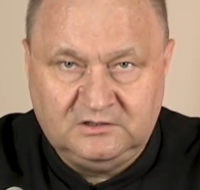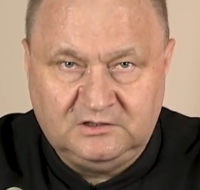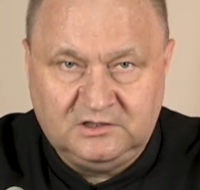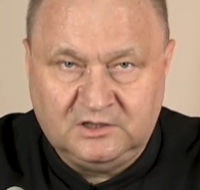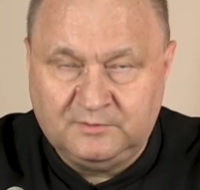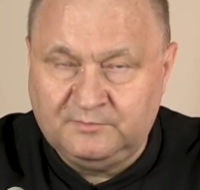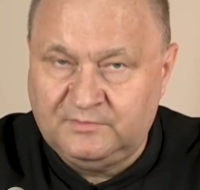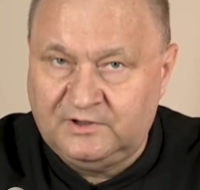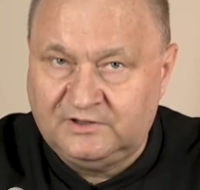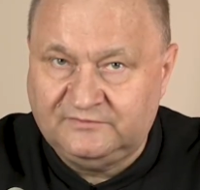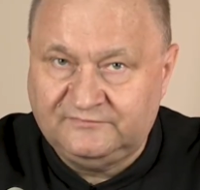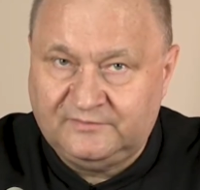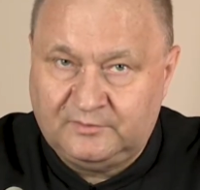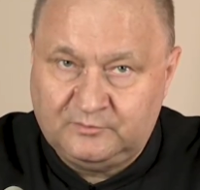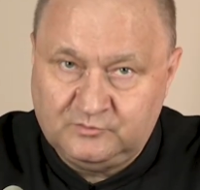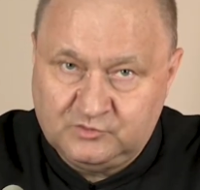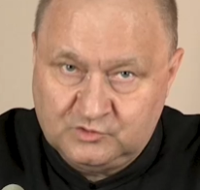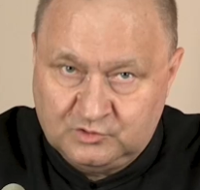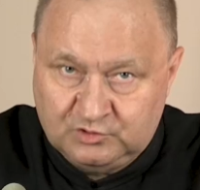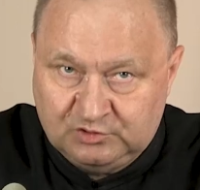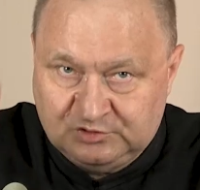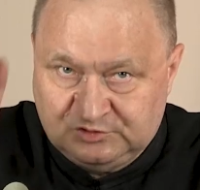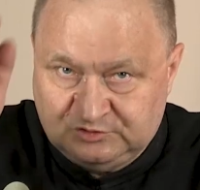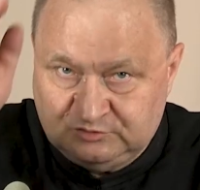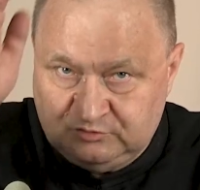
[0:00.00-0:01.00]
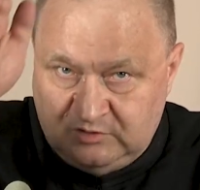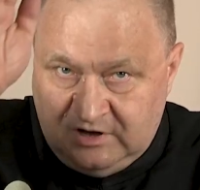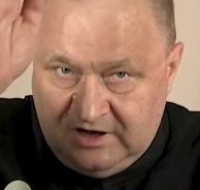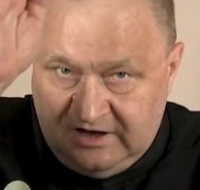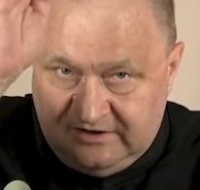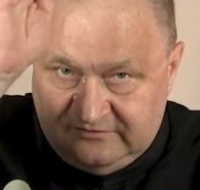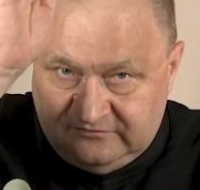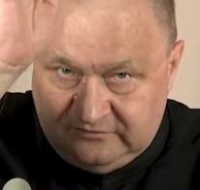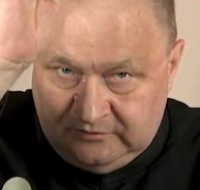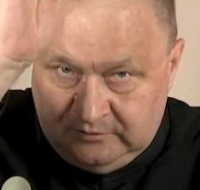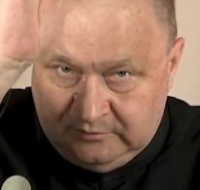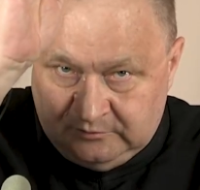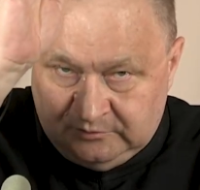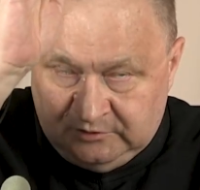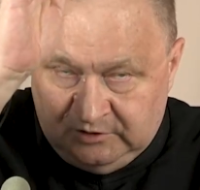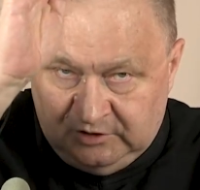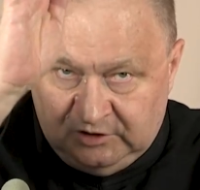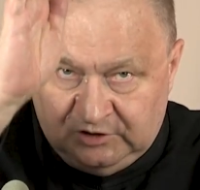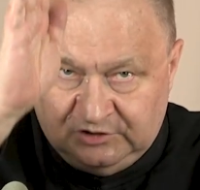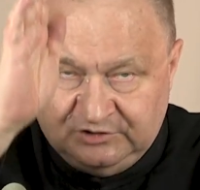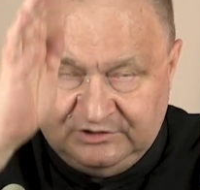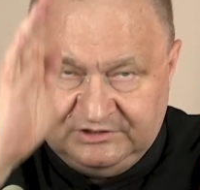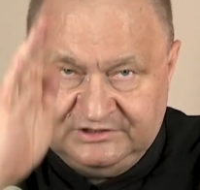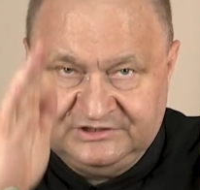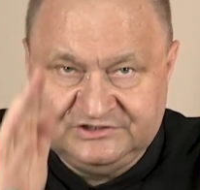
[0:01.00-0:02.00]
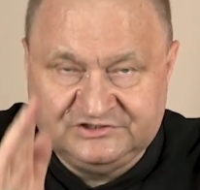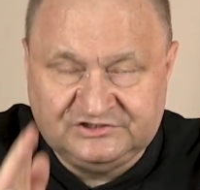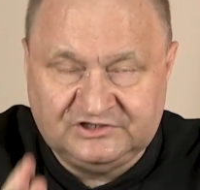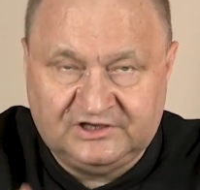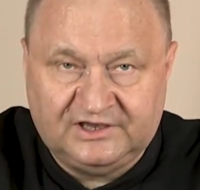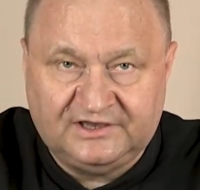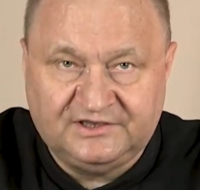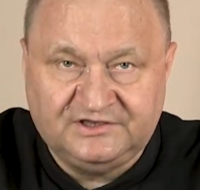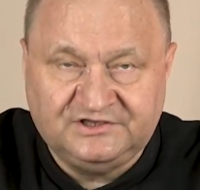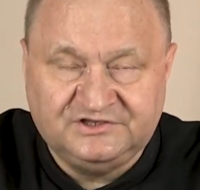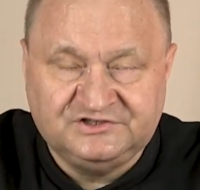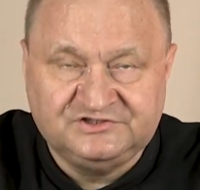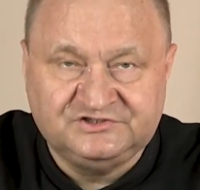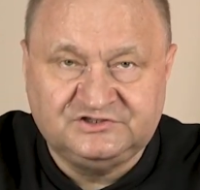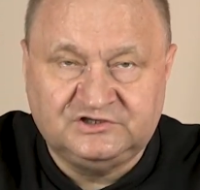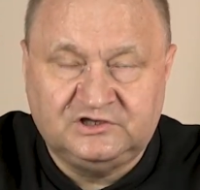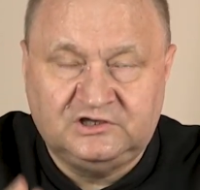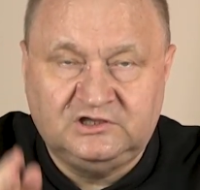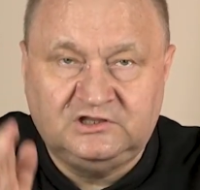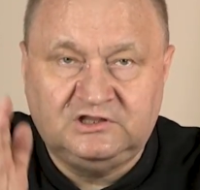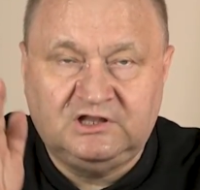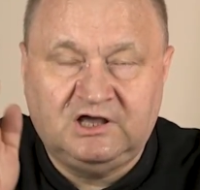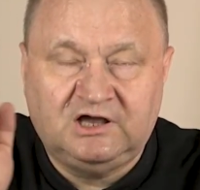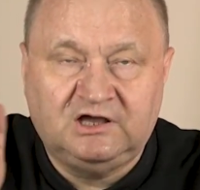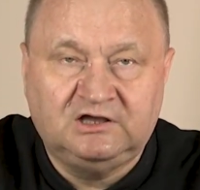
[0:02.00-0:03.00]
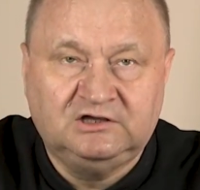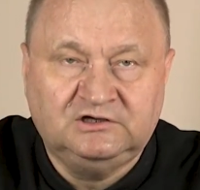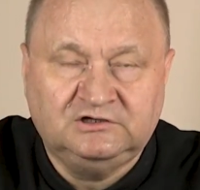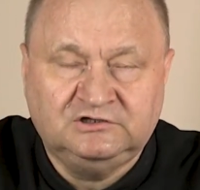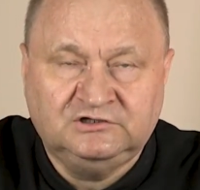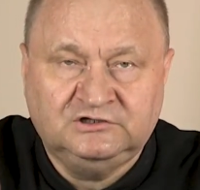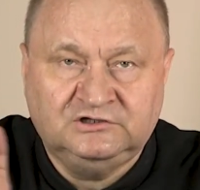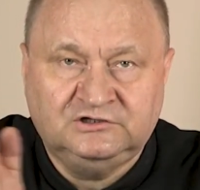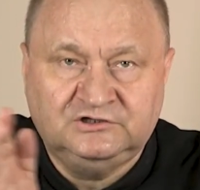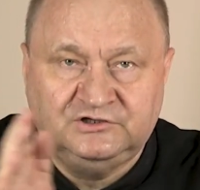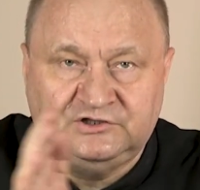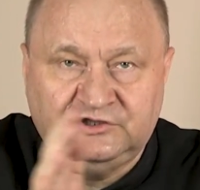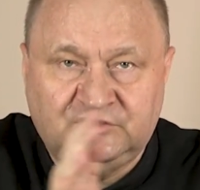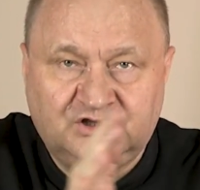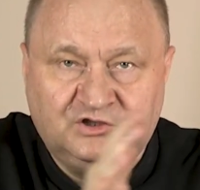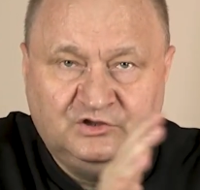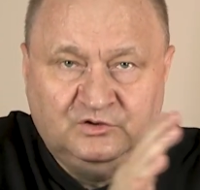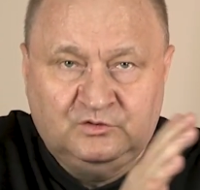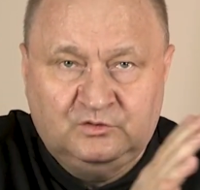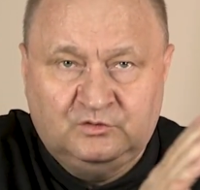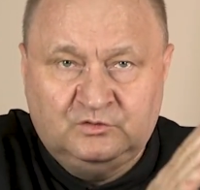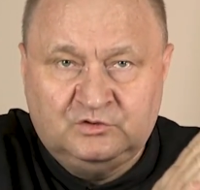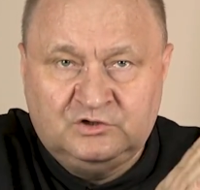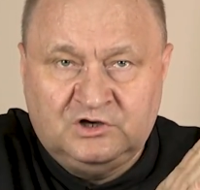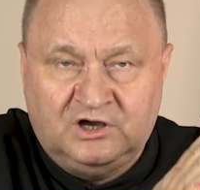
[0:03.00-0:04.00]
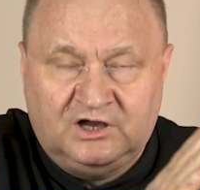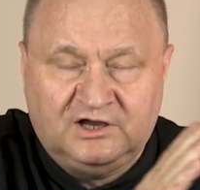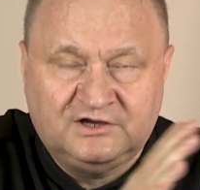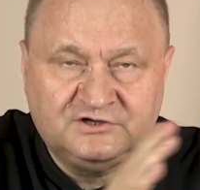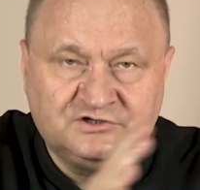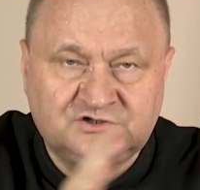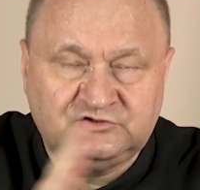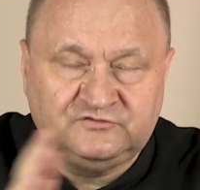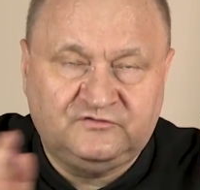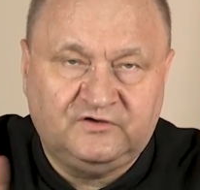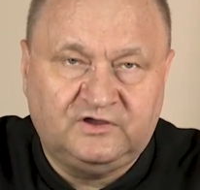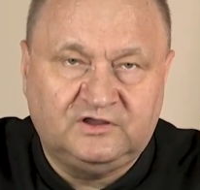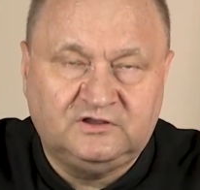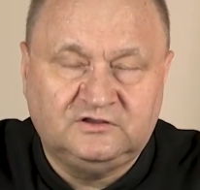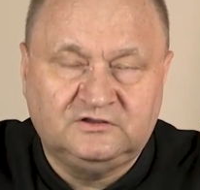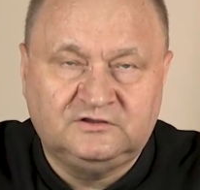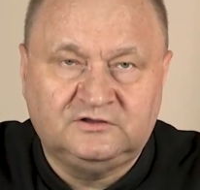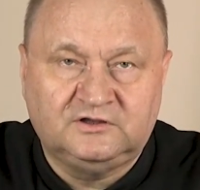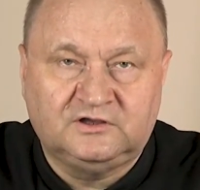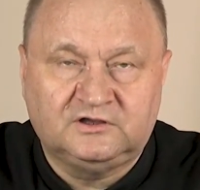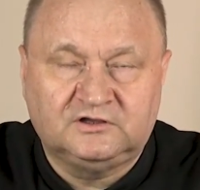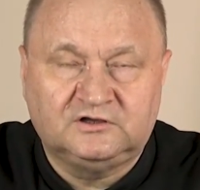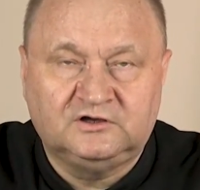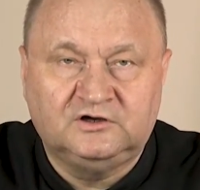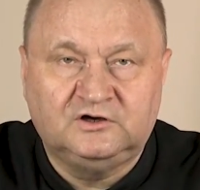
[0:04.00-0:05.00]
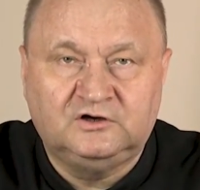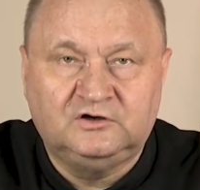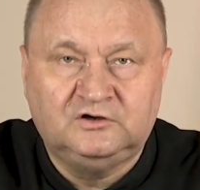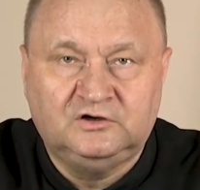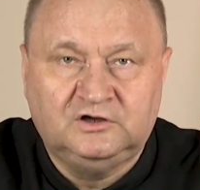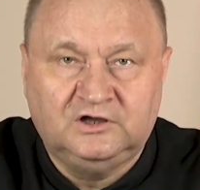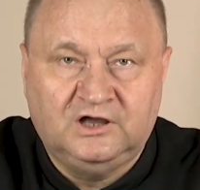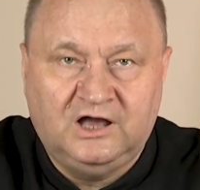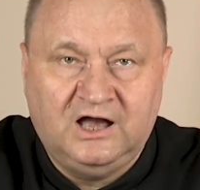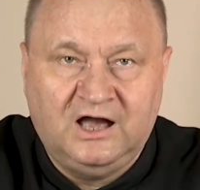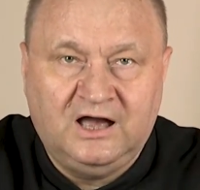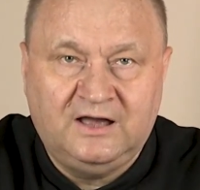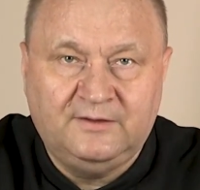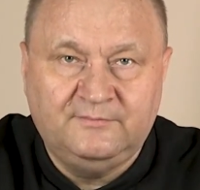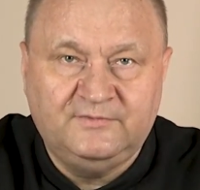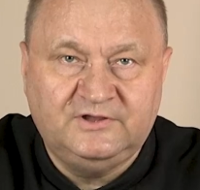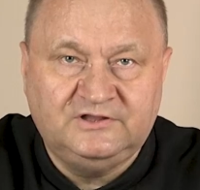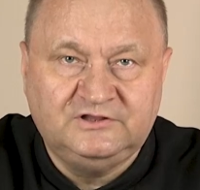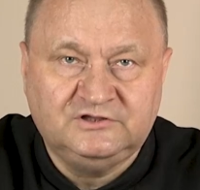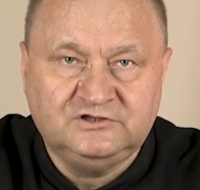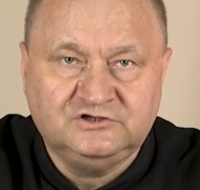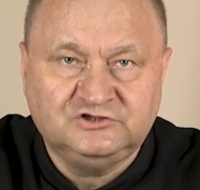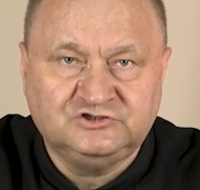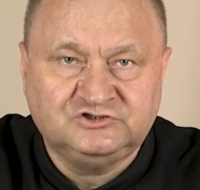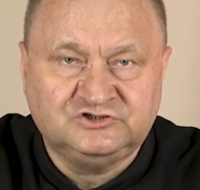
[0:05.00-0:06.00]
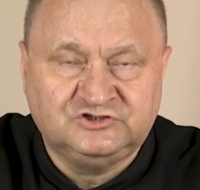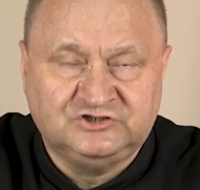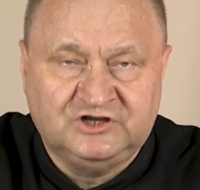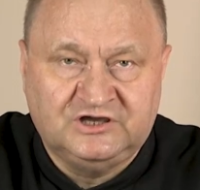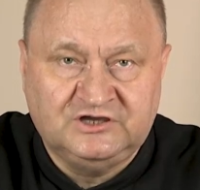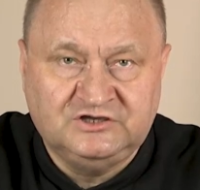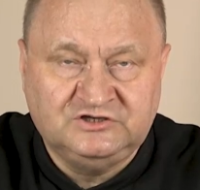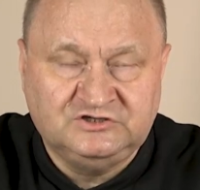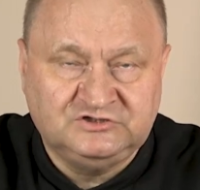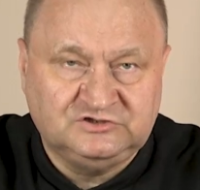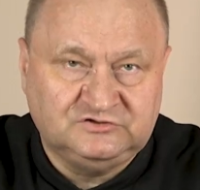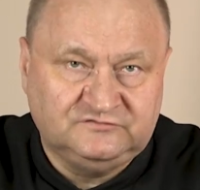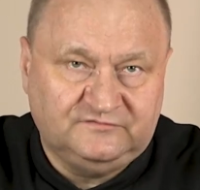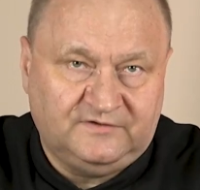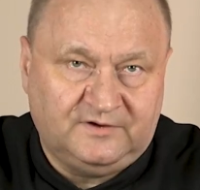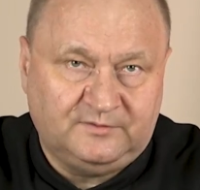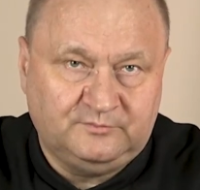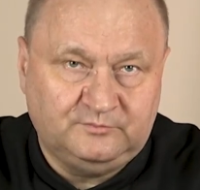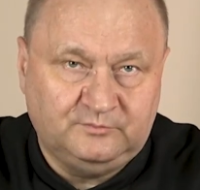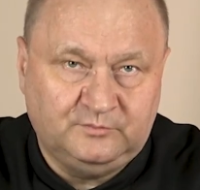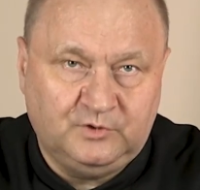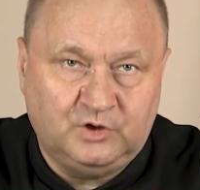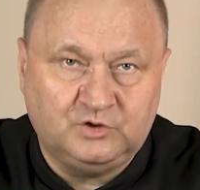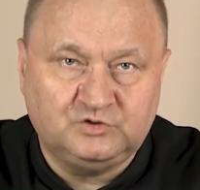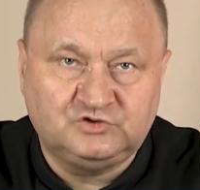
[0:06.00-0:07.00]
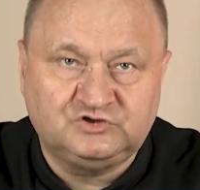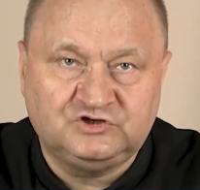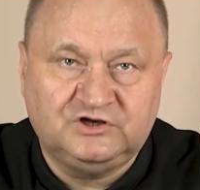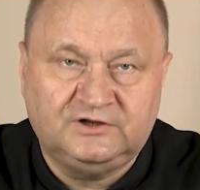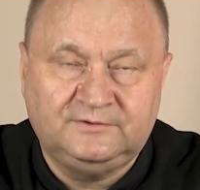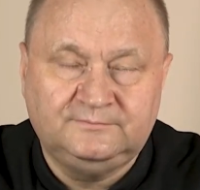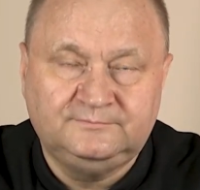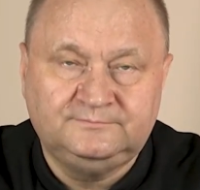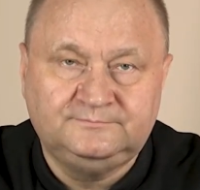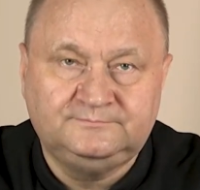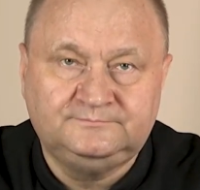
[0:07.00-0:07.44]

Niech Pan Wam błogosławi Ojca i Syna i Ducha Świętego. Amen. Szczęść Wam Boże.